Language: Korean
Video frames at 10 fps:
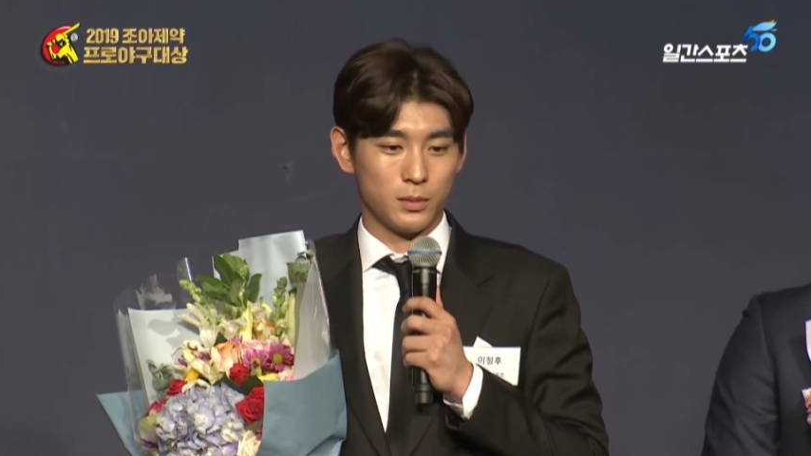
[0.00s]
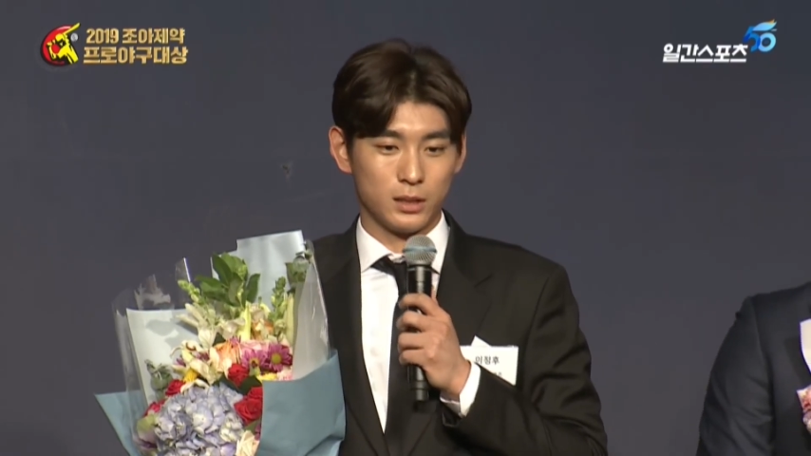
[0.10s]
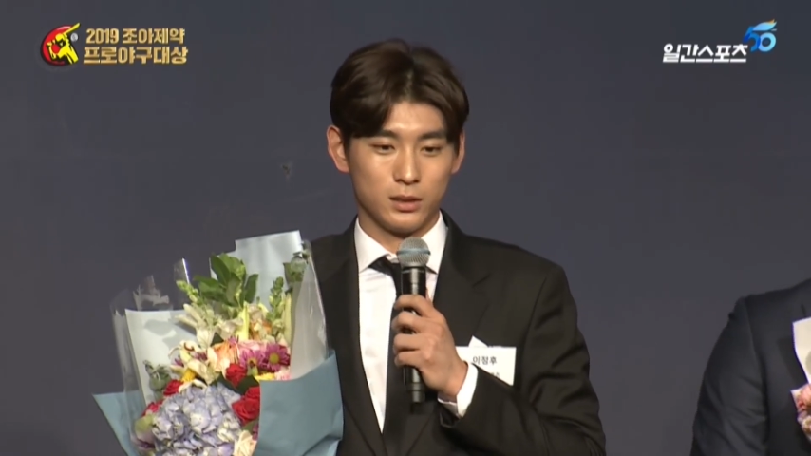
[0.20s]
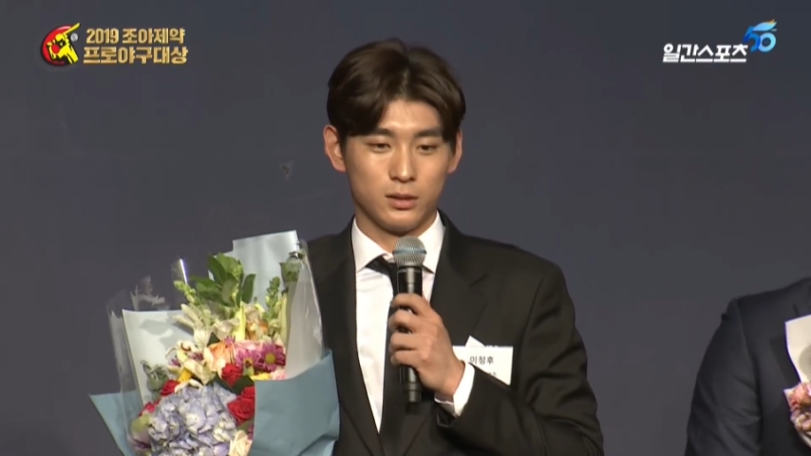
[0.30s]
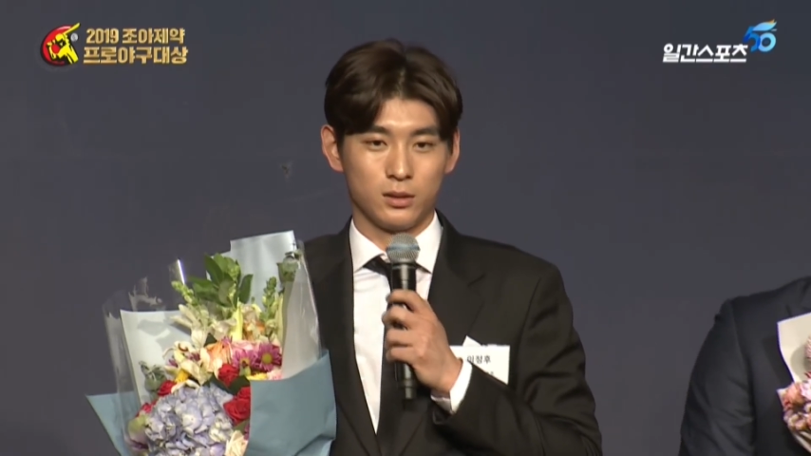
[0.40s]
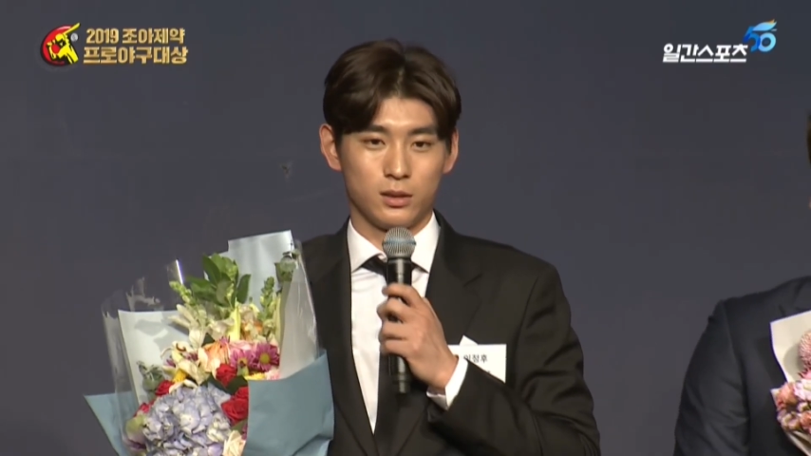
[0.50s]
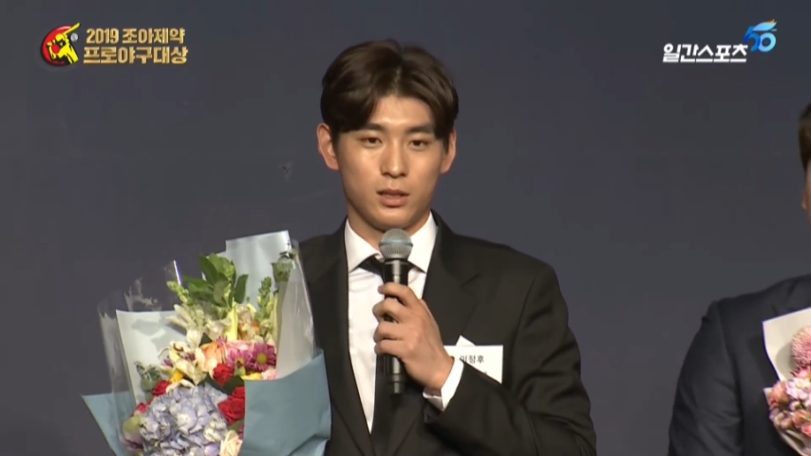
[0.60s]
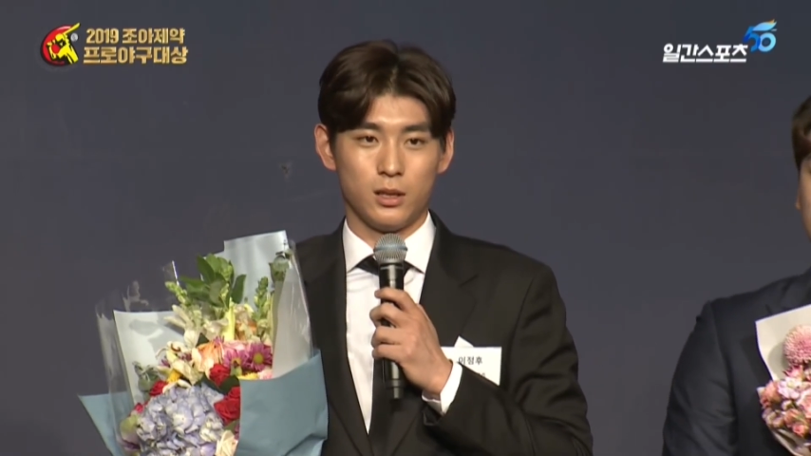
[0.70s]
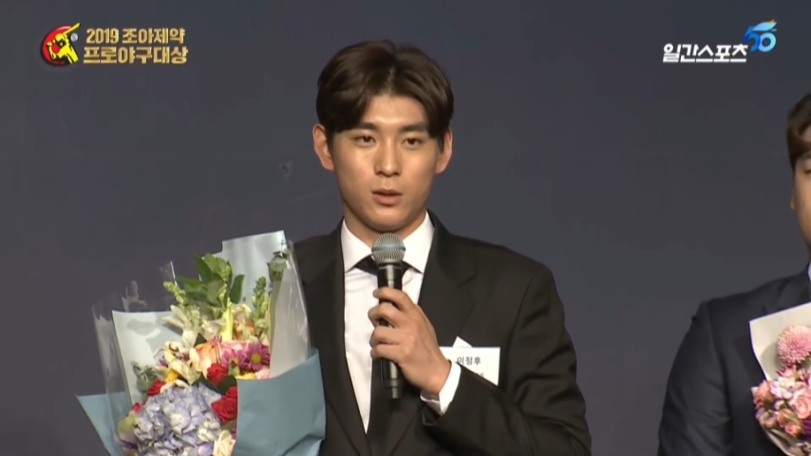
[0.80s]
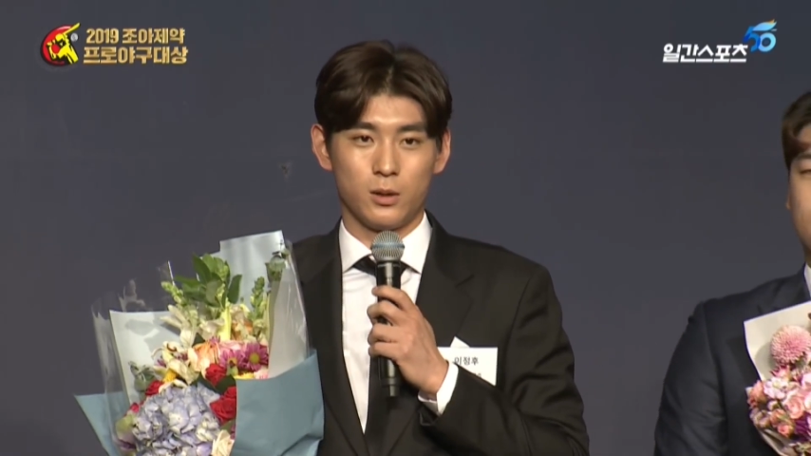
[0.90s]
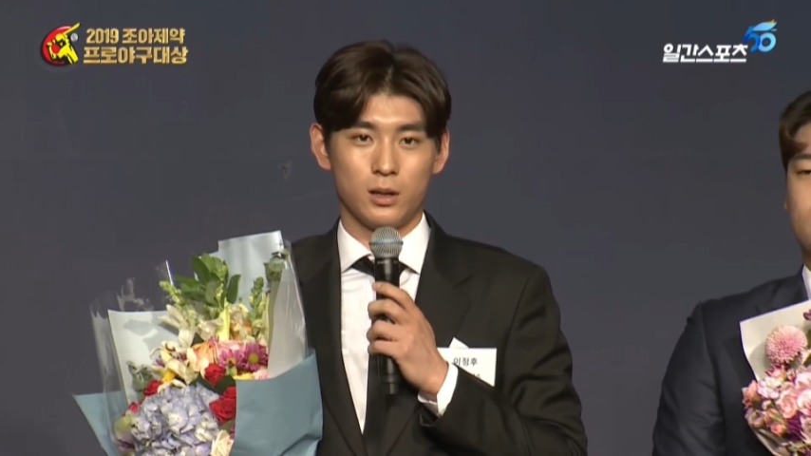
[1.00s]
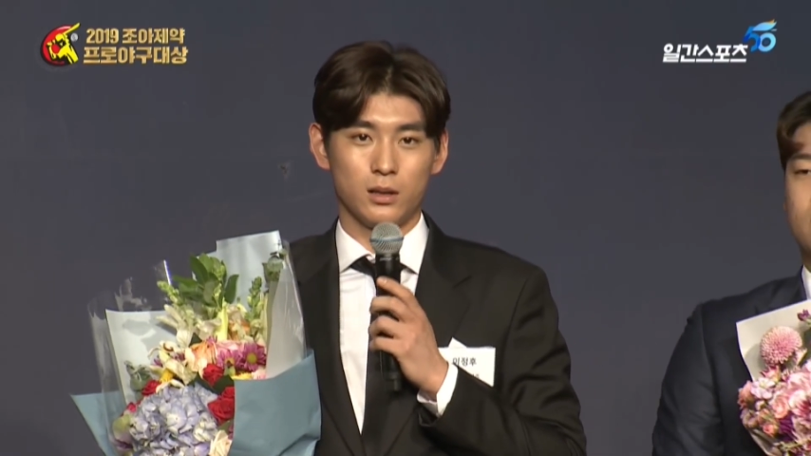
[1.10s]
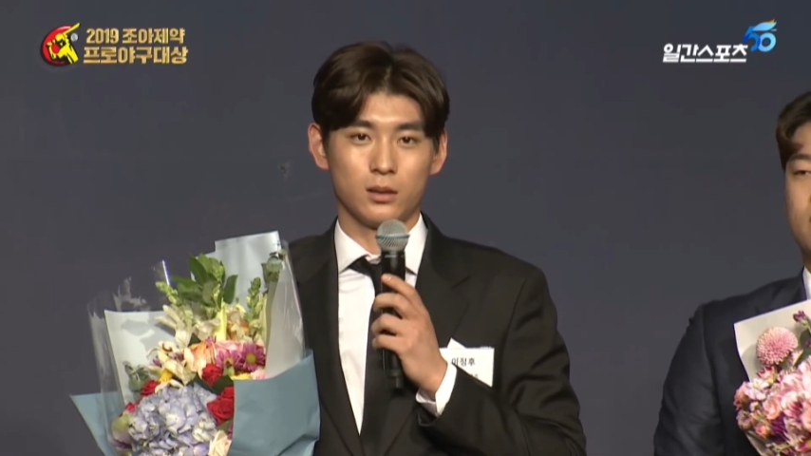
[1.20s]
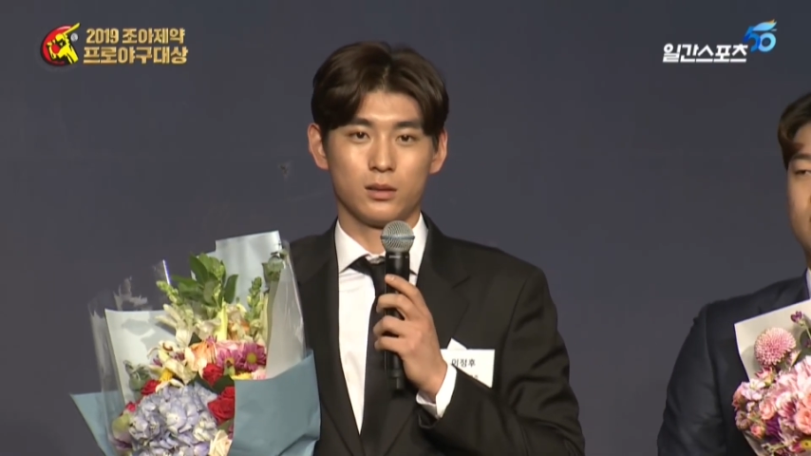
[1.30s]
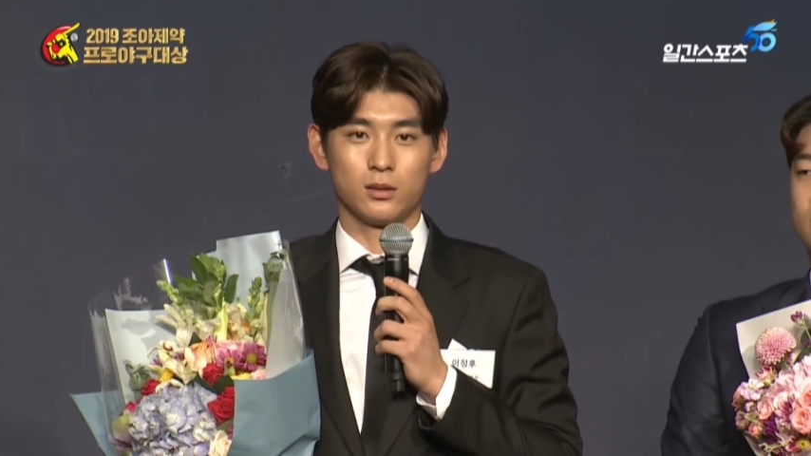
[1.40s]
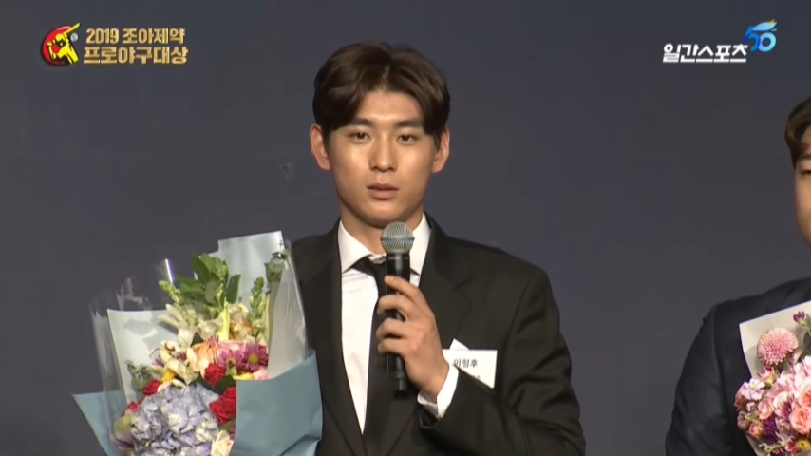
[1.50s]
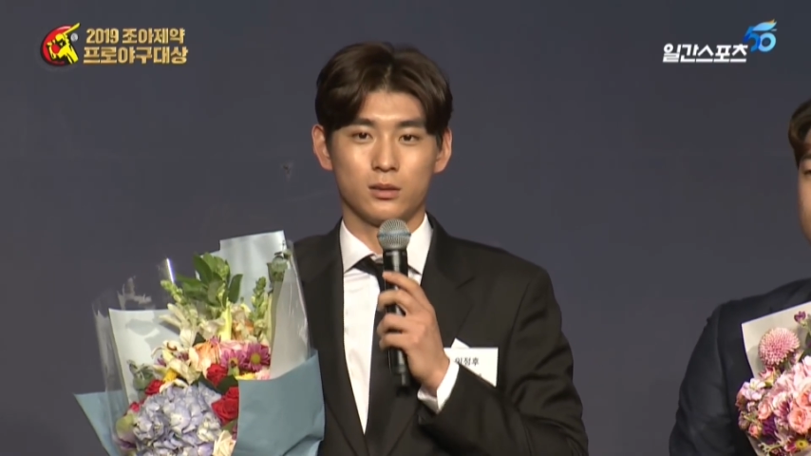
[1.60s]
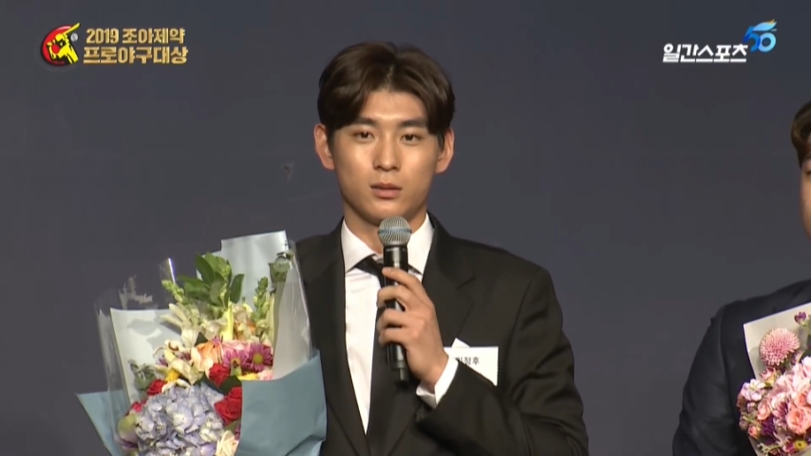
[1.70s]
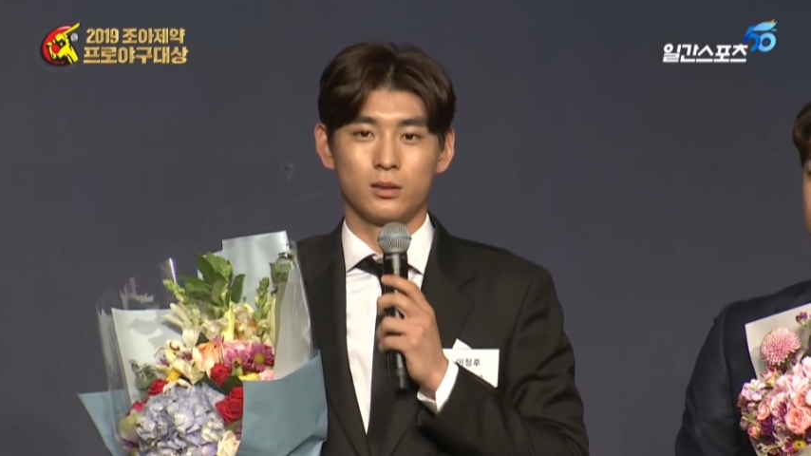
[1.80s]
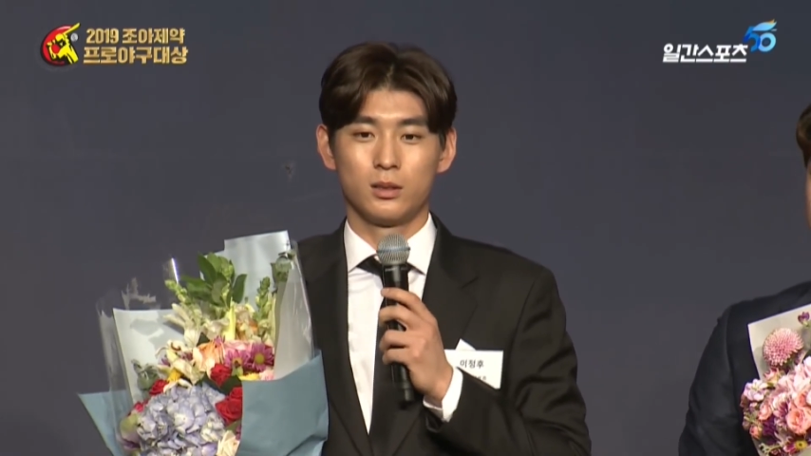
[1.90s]
많은 기회와
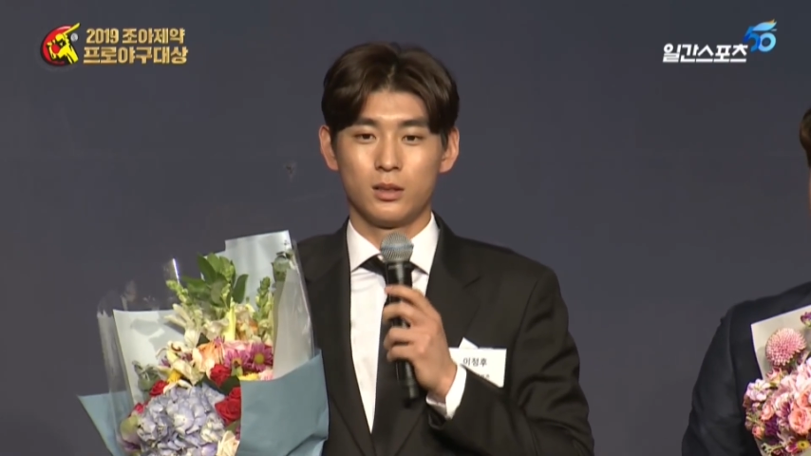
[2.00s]
그런